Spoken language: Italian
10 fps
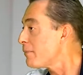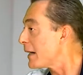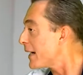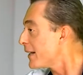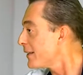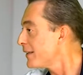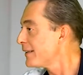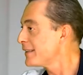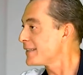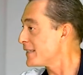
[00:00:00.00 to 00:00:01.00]
magari
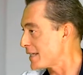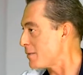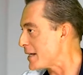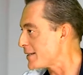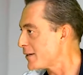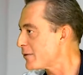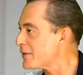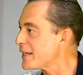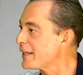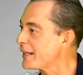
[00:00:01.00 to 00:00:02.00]
senza la maschera non
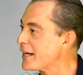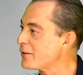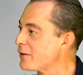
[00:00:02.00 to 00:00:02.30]
sei in grado.